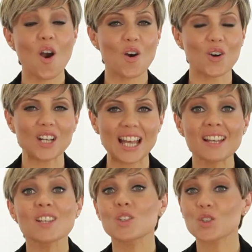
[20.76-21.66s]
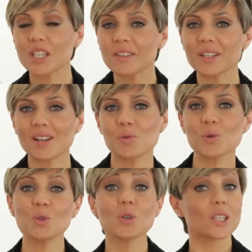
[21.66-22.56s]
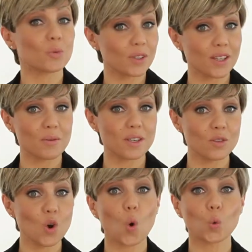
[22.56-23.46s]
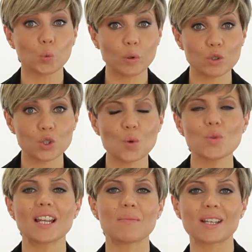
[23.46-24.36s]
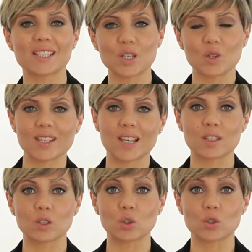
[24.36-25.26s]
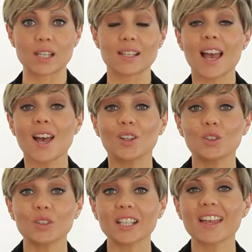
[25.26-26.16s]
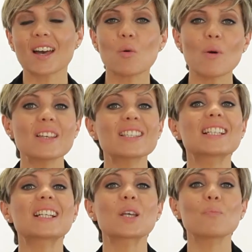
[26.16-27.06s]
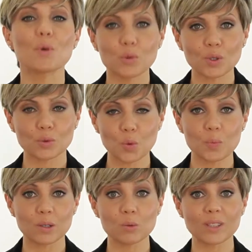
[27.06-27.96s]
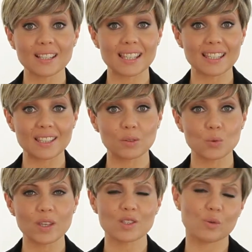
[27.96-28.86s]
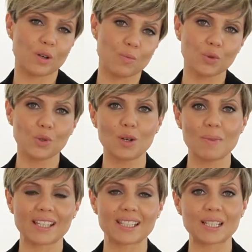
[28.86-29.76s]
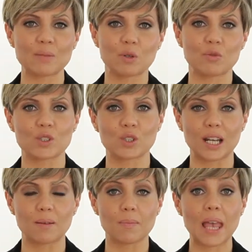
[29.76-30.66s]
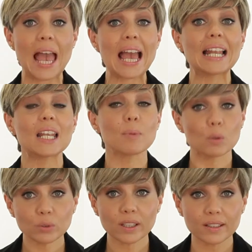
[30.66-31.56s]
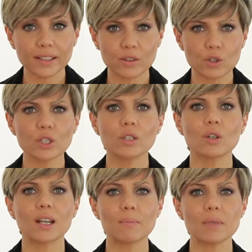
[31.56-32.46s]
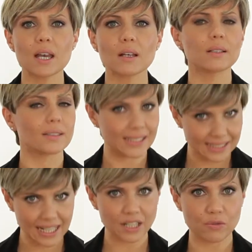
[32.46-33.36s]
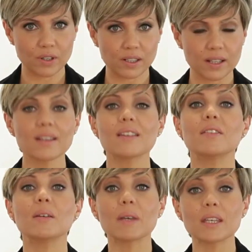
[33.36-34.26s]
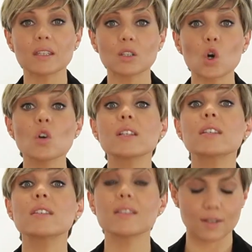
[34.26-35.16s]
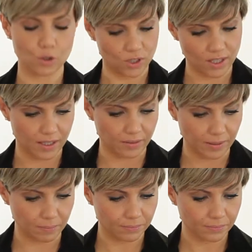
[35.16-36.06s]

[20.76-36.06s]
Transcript: Hola, soy Andrea Curto y tú estás viendo un nuevo show de las maquilladoras exitosas, donde cada jueves respondo a tus preguntas e inquietudes sobre el mundo del maquillaje profesional. La pregunta del día de hoy nos la envía Citlali Ferrer de México y dice lo siguiente.